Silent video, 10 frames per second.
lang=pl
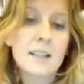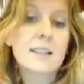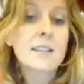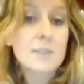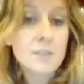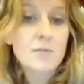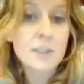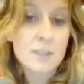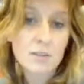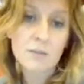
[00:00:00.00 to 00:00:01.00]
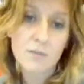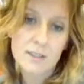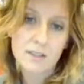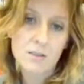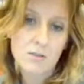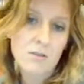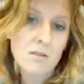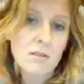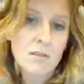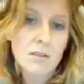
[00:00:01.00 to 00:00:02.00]
E, I stąd właśnie to nawiązanie do
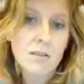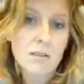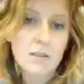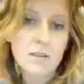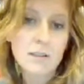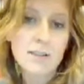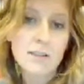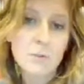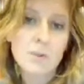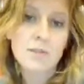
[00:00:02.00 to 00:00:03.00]
neokolonializmu,